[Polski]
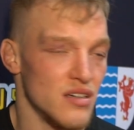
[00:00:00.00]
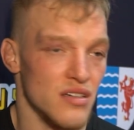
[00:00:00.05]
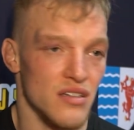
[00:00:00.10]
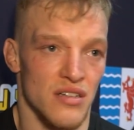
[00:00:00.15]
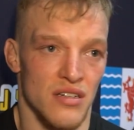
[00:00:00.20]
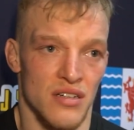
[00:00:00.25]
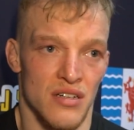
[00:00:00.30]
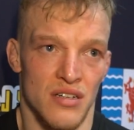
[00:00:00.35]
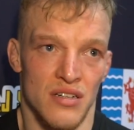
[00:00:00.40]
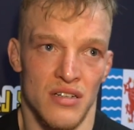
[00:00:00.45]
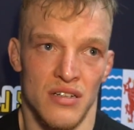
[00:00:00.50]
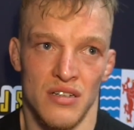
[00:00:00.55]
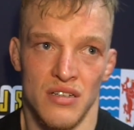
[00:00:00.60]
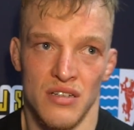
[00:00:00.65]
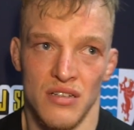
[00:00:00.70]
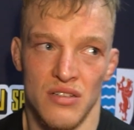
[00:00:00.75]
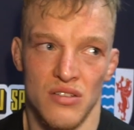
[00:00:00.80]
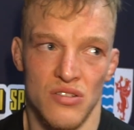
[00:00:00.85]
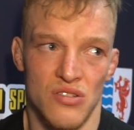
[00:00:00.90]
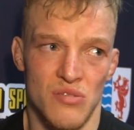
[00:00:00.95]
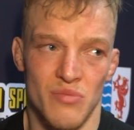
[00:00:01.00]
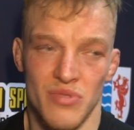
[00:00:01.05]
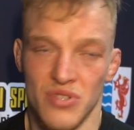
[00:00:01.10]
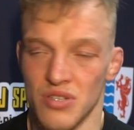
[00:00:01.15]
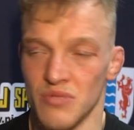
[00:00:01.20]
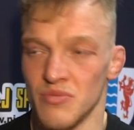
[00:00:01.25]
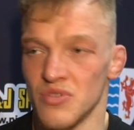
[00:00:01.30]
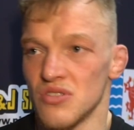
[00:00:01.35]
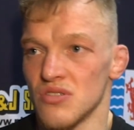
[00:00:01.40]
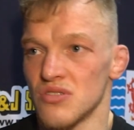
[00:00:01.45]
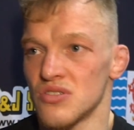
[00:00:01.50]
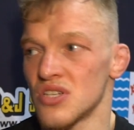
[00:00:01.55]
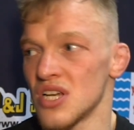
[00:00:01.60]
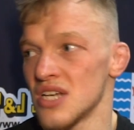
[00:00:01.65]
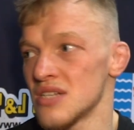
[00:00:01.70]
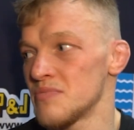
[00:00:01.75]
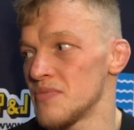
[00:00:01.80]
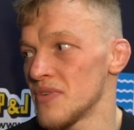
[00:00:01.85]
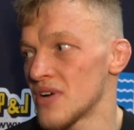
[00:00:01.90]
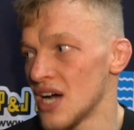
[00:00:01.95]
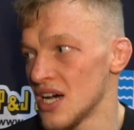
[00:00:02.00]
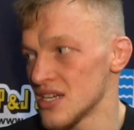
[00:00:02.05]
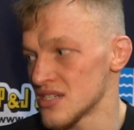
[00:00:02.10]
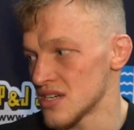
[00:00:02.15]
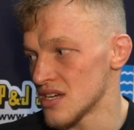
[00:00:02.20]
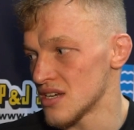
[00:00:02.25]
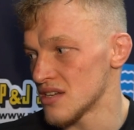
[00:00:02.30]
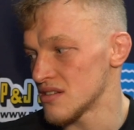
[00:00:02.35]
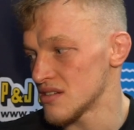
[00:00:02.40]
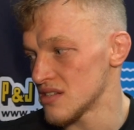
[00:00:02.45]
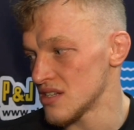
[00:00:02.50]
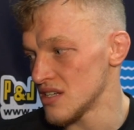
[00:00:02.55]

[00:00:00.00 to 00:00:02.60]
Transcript: Yy, no zobaczymy, co czas pokaże